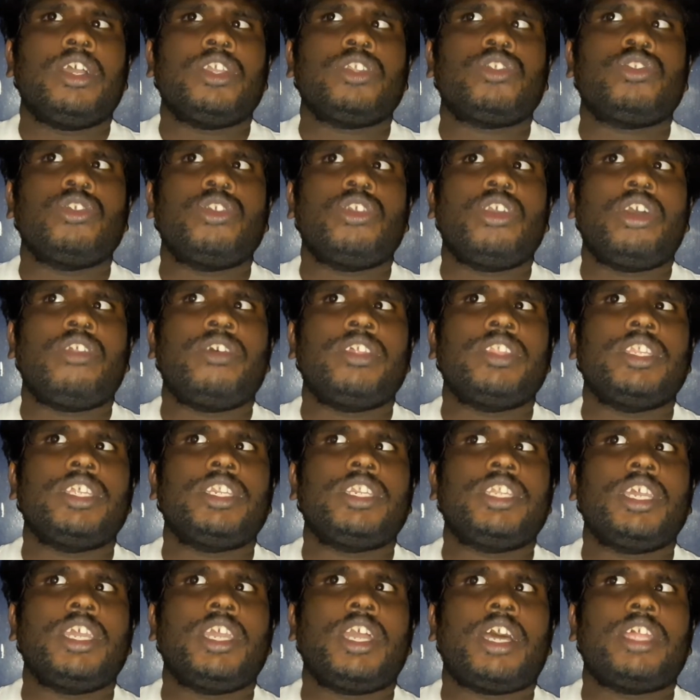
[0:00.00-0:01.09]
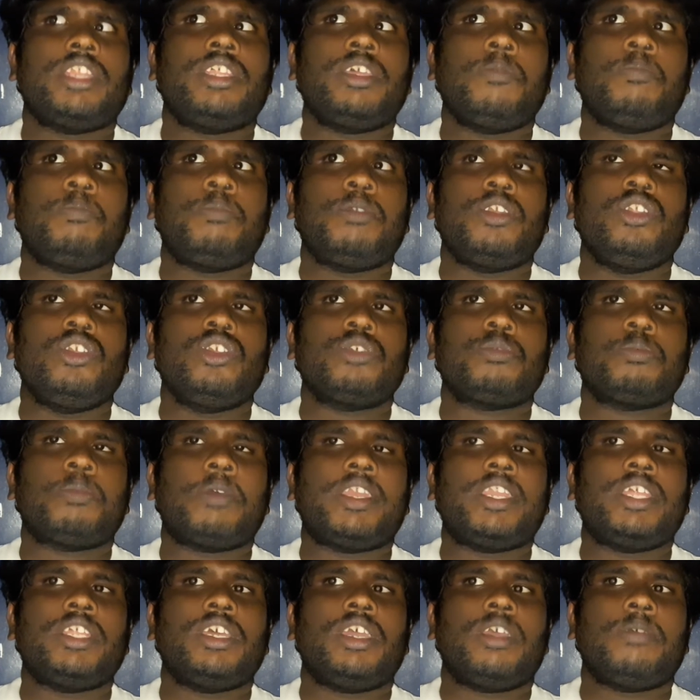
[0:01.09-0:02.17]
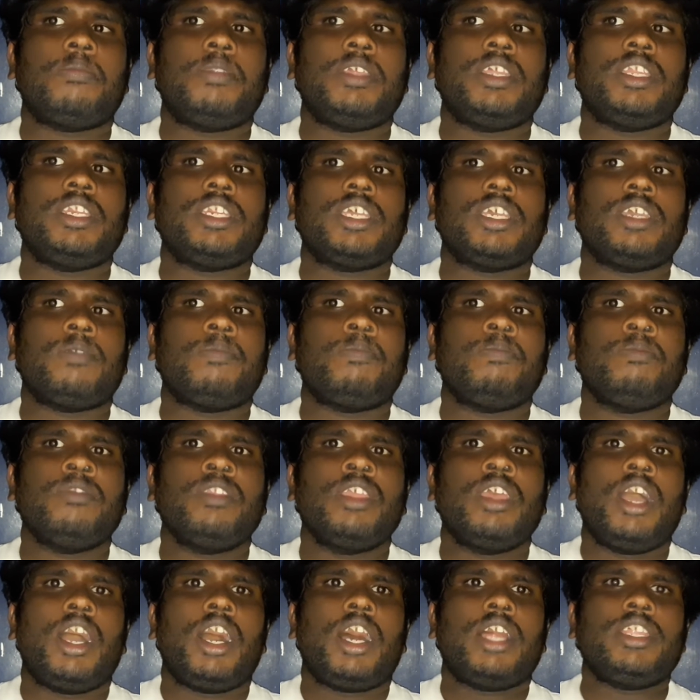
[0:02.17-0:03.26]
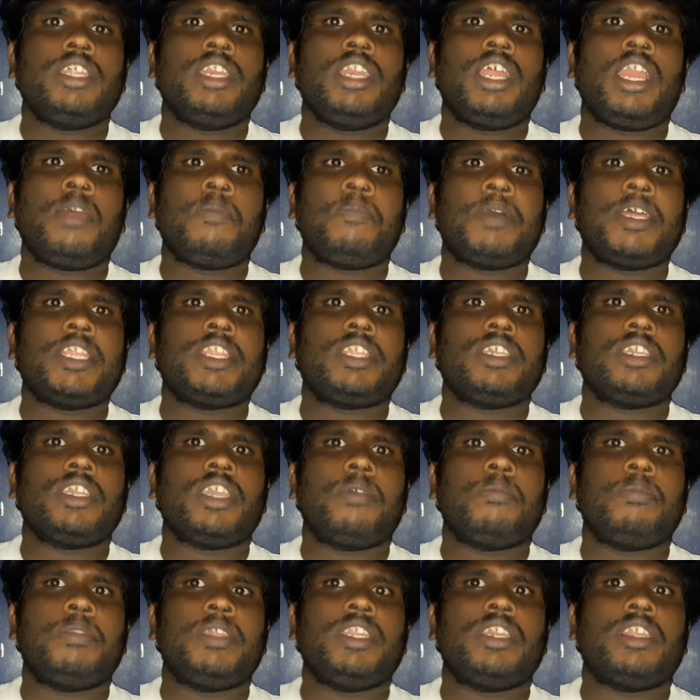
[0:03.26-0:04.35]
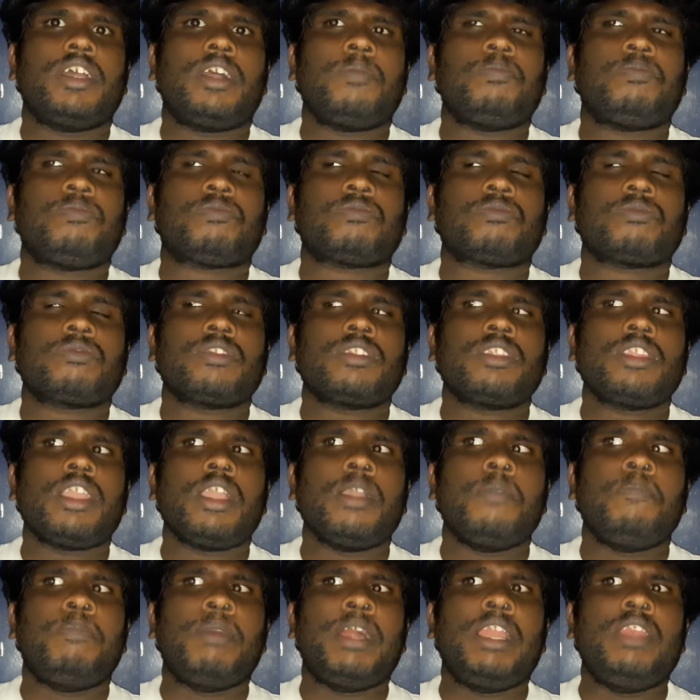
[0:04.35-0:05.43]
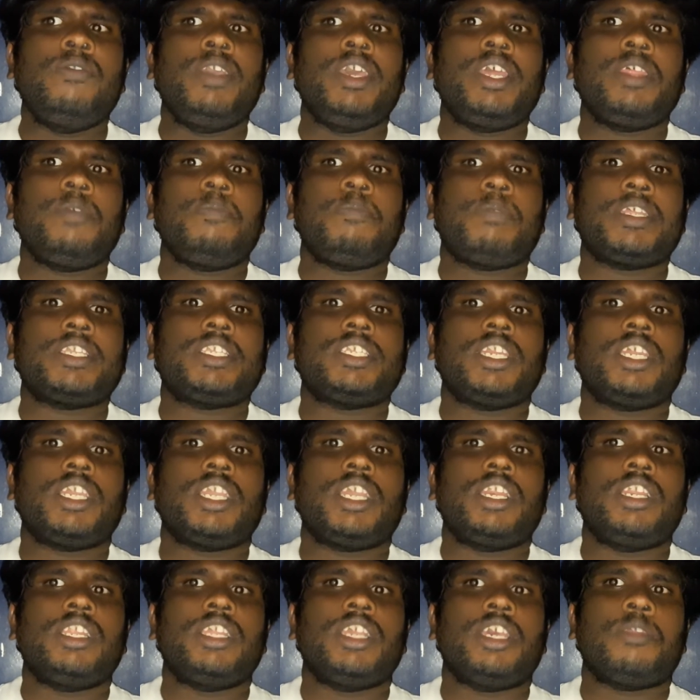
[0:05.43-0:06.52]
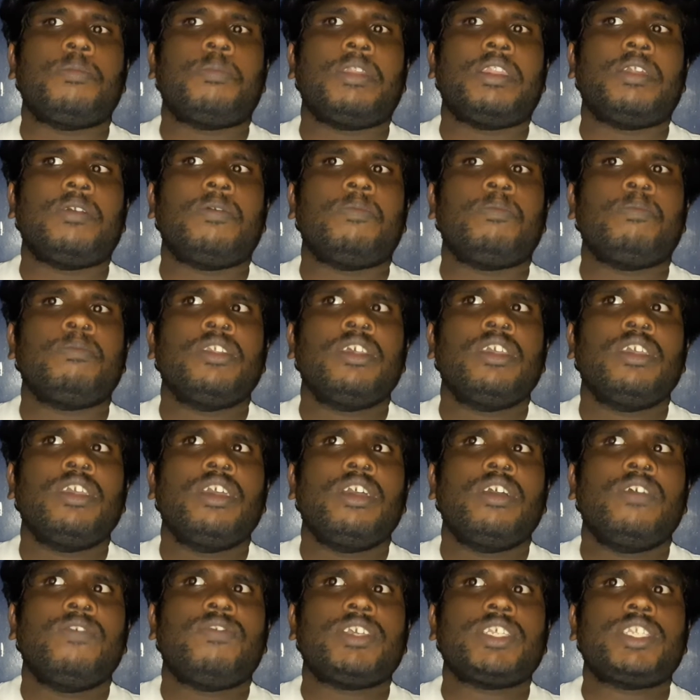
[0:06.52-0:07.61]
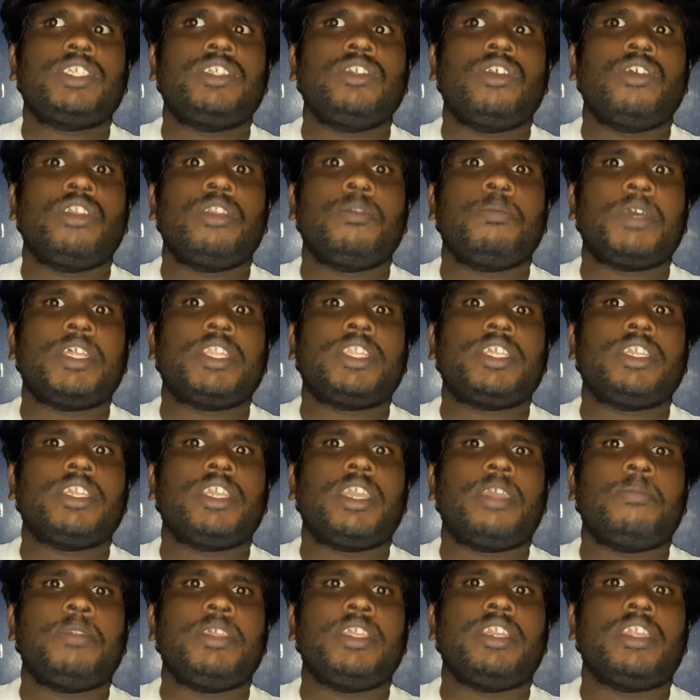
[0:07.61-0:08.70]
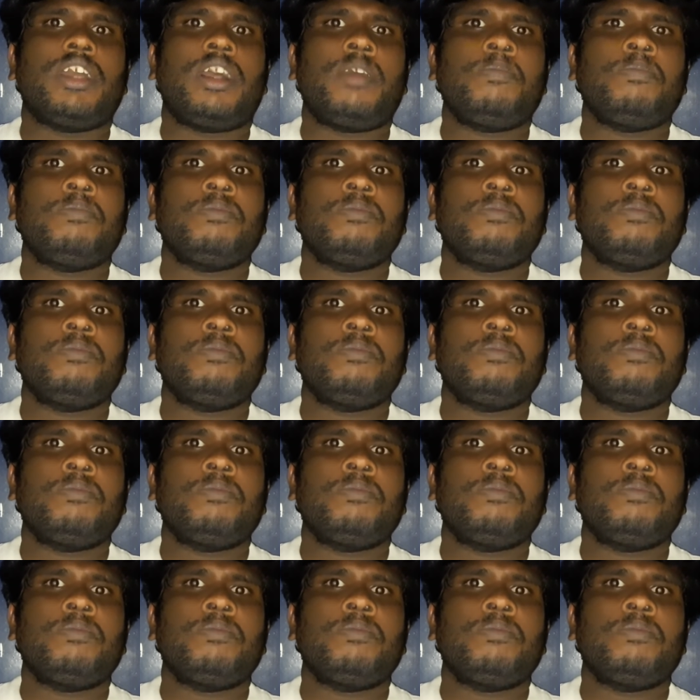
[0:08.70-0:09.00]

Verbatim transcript: சுகர் வந்துட்டு அது ப்ரொடியூஸ் பண்ணுது அப்படின்ட்டு அதனால பார்த்தீங்க அப்படின்னா பல்வேறு பிரச்சனைகள் ஏற்படும் ஃபஸ்ட்டு ஒன்று பார்த்தீங்க அப்படின்னா